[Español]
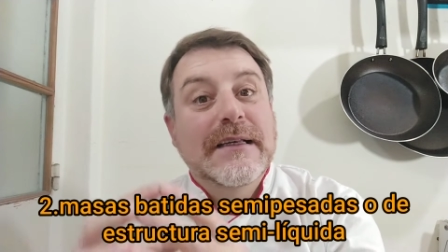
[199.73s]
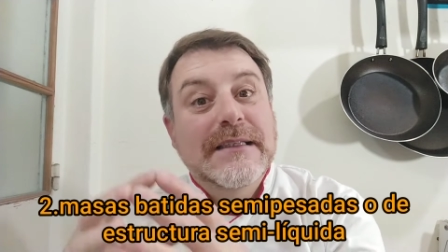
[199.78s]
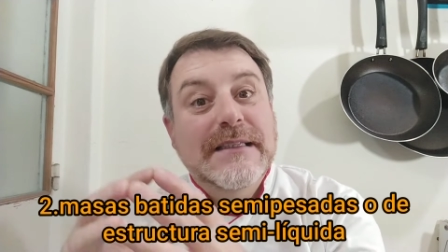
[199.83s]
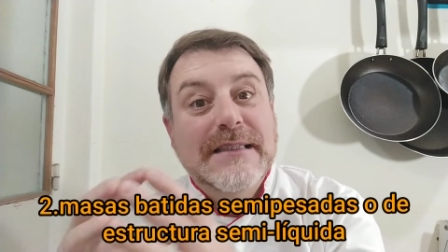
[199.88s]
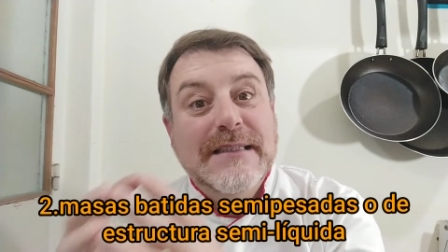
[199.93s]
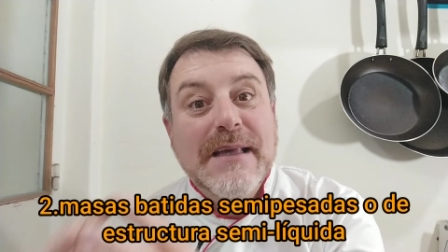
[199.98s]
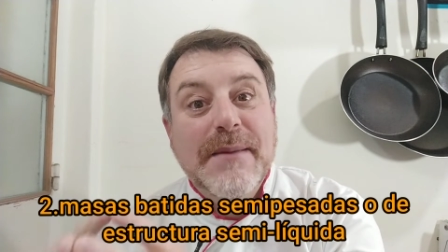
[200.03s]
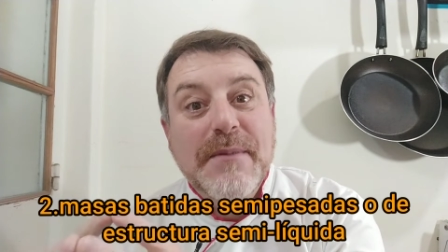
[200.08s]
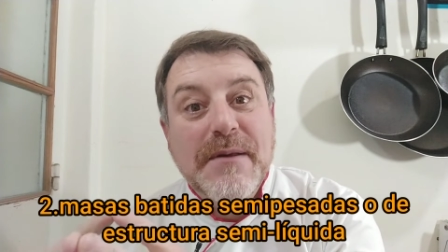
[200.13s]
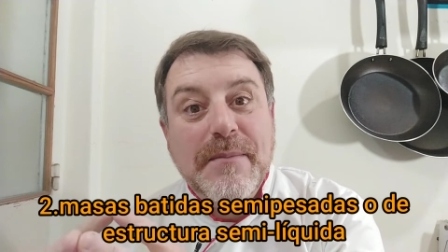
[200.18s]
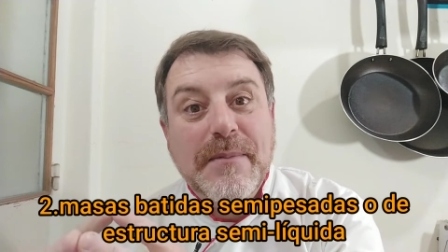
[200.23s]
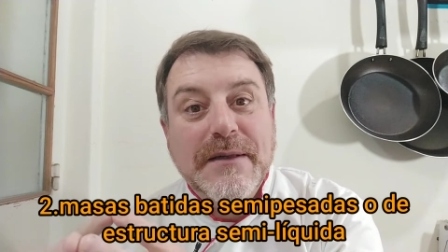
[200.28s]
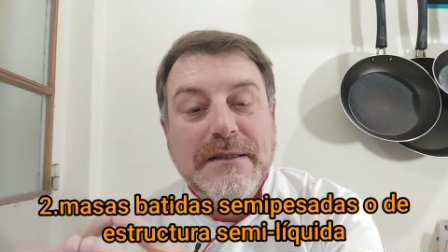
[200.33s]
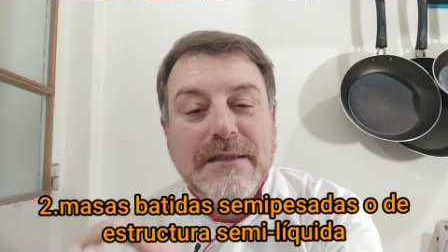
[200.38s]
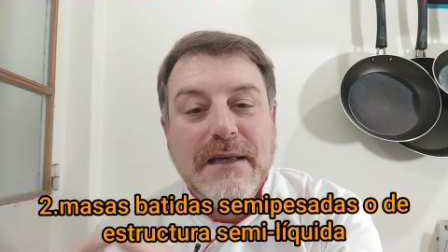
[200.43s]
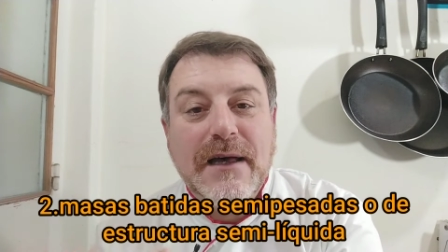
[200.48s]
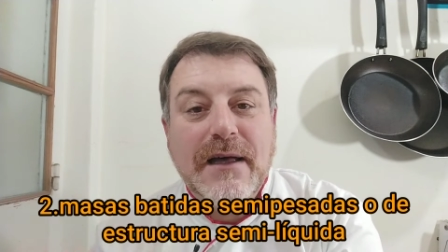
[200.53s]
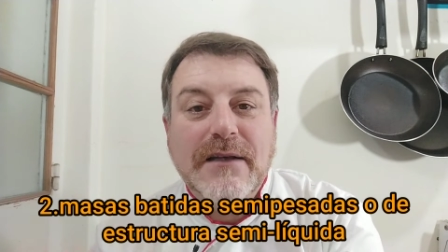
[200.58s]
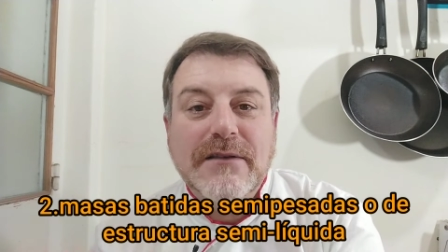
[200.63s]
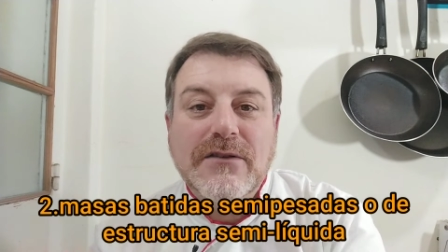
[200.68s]

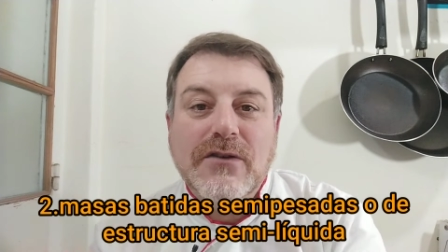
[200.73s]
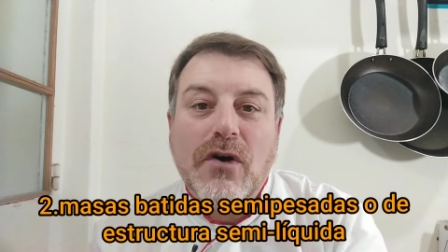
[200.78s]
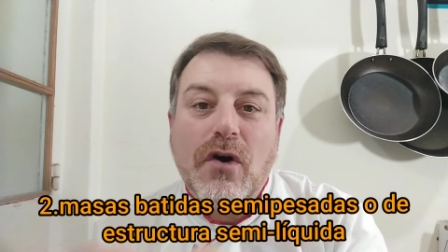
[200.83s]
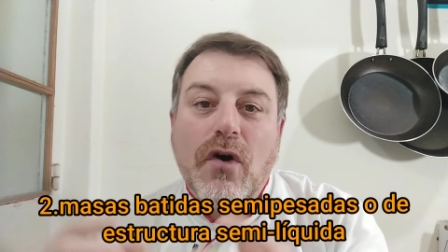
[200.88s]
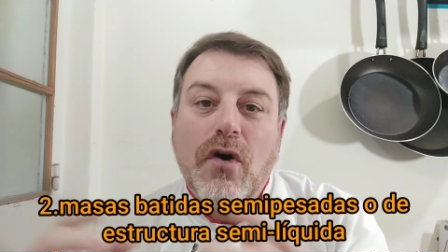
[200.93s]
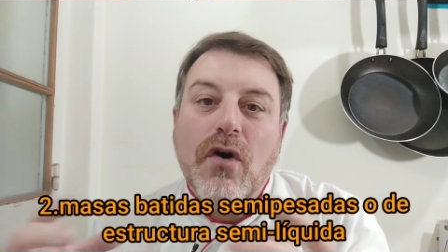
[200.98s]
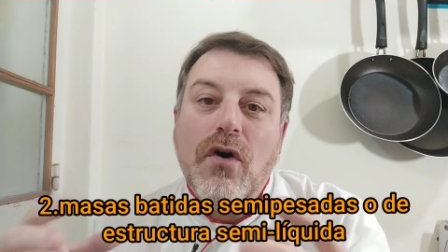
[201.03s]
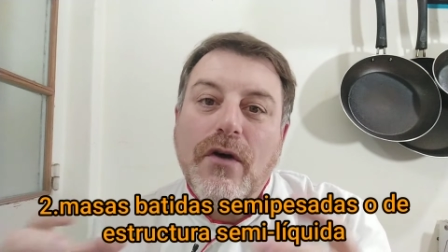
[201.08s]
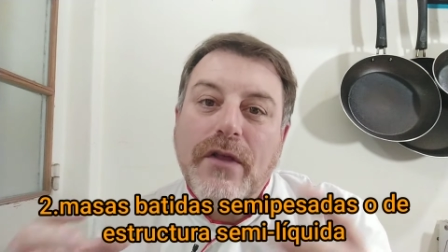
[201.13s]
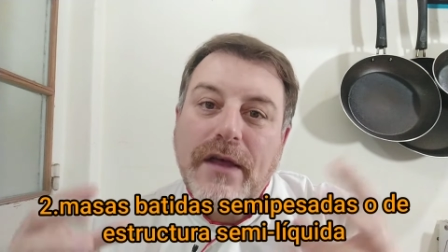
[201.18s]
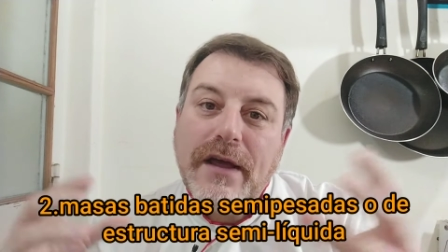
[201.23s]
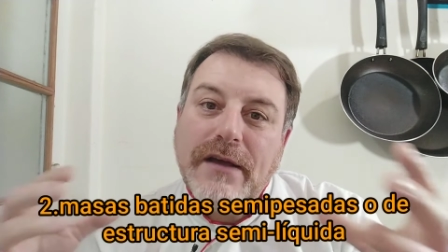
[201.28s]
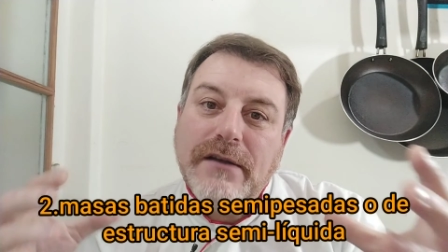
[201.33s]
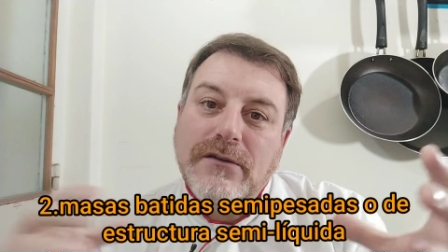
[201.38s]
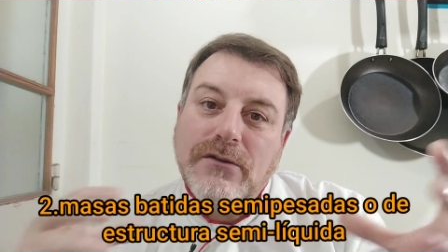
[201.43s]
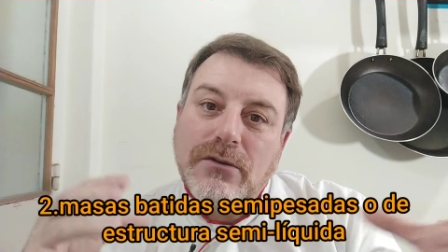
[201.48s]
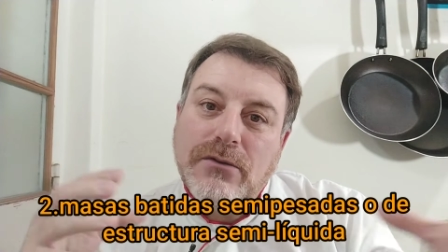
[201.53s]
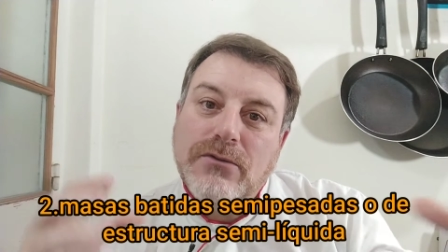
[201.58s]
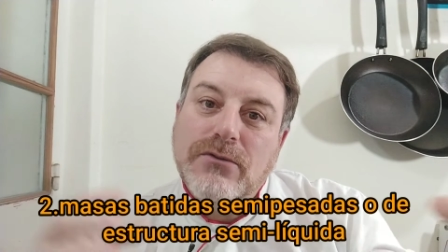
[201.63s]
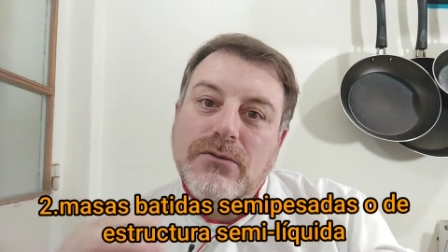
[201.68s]
semipesadas o de
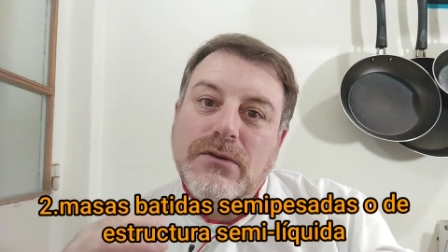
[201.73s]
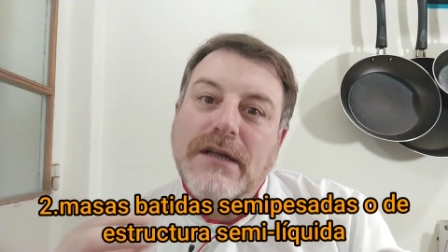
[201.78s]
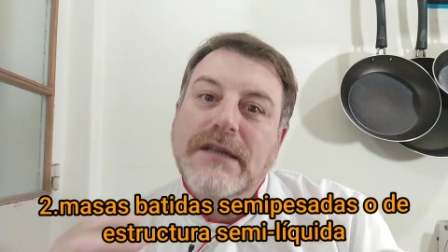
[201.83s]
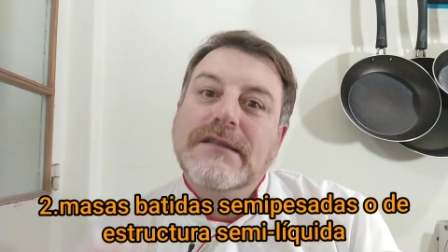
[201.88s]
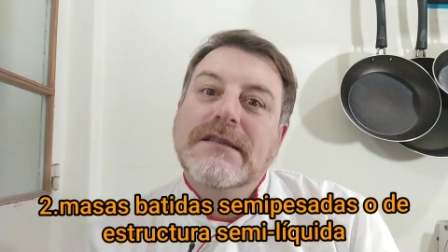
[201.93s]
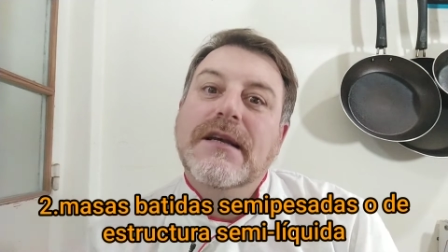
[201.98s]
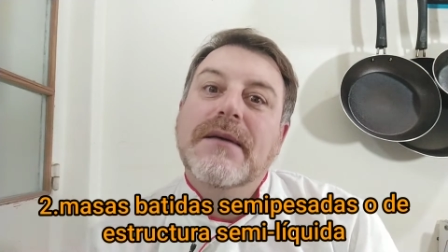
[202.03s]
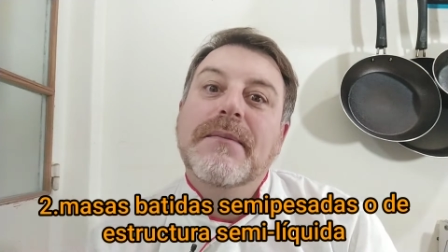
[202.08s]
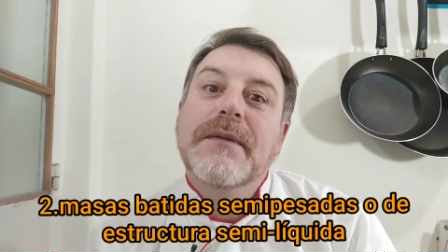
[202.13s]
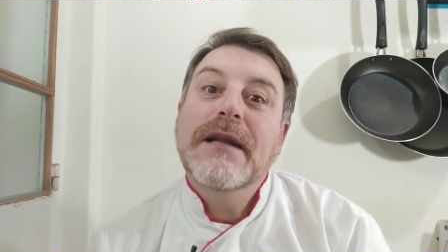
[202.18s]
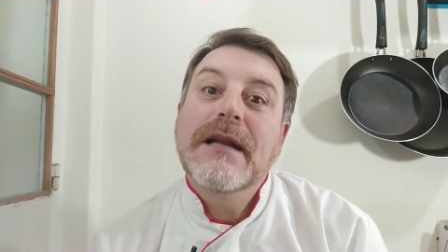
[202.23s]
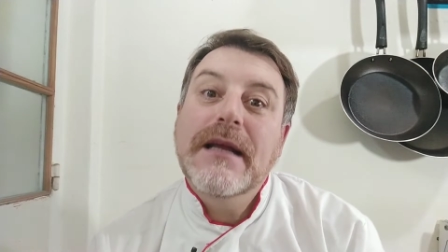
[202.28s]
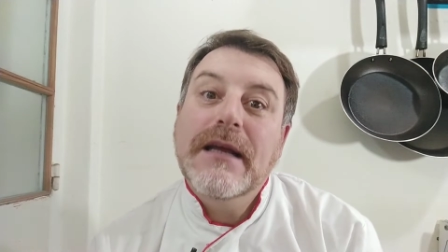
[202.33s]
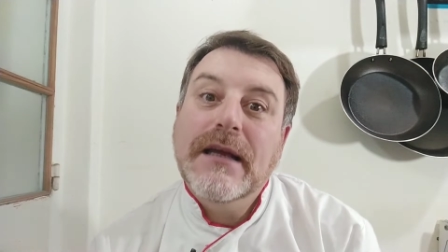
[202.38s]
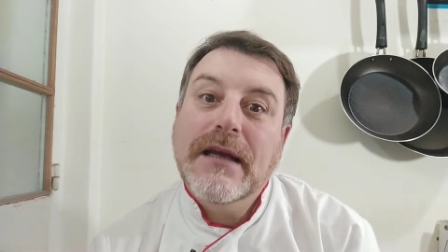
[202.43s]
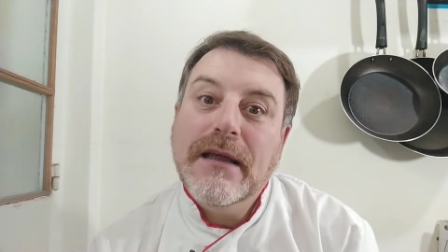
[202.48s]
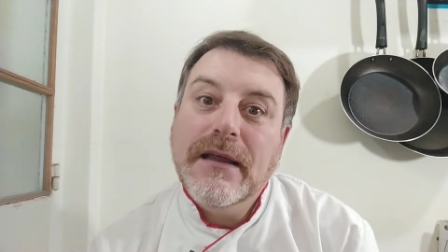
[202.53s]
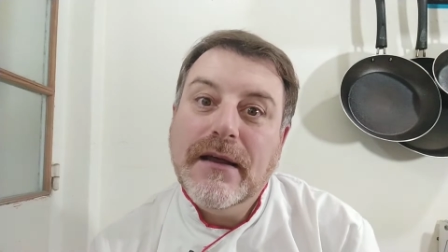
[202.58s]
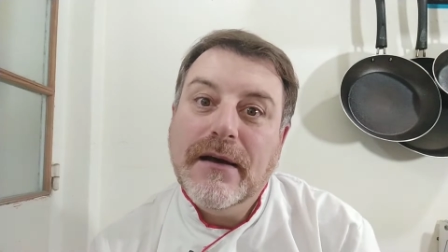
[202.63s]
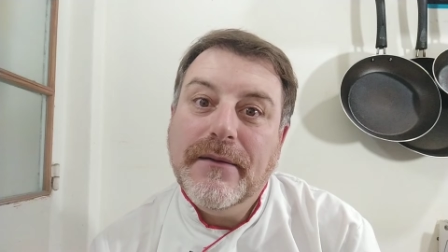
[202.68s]
estructura
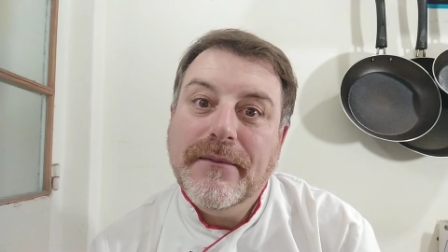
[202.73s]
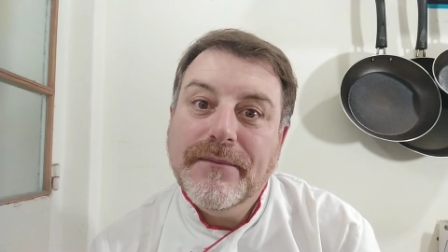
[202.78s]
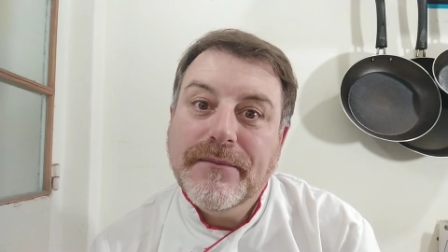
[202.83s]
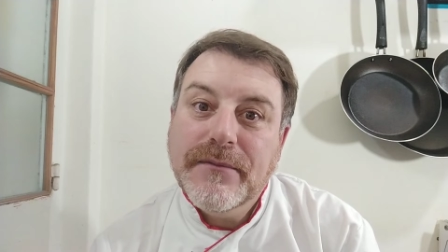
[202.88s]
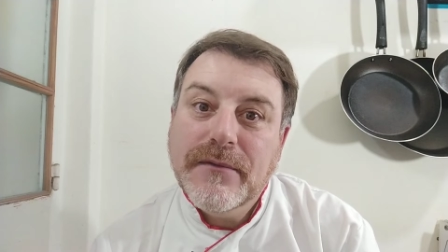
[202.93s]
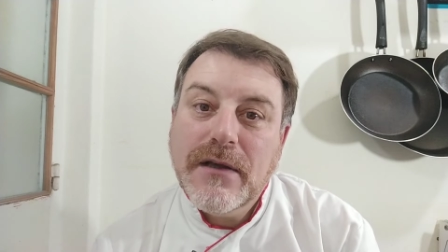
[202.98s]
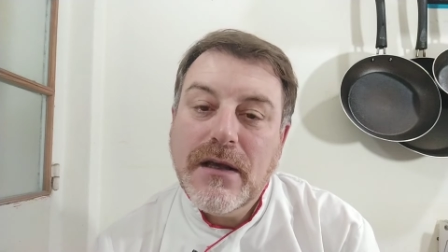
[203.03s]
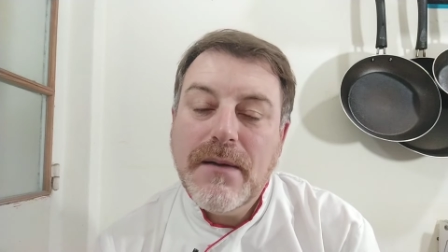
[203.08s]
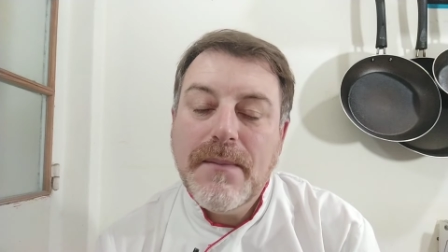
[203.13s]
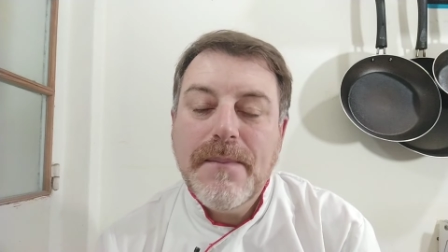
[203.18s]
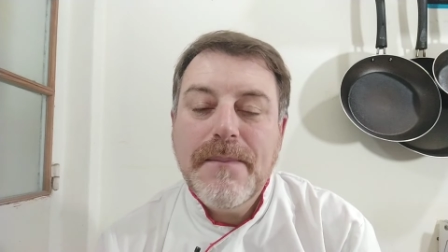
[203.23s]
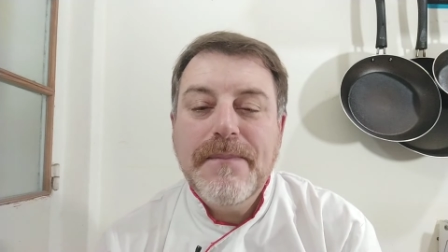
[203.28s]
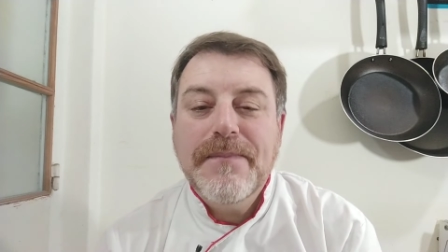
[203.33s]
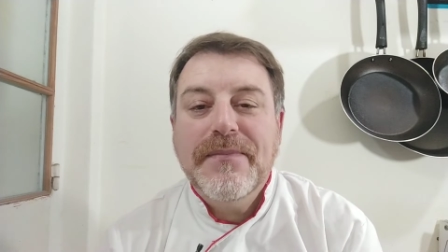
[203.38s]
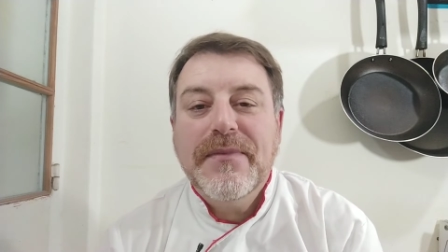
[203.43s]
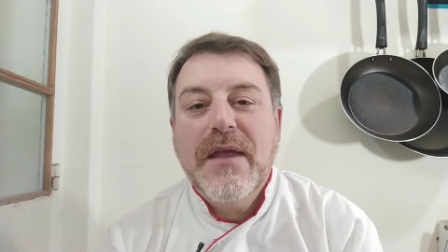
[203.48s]
semilíquida, ¿sí?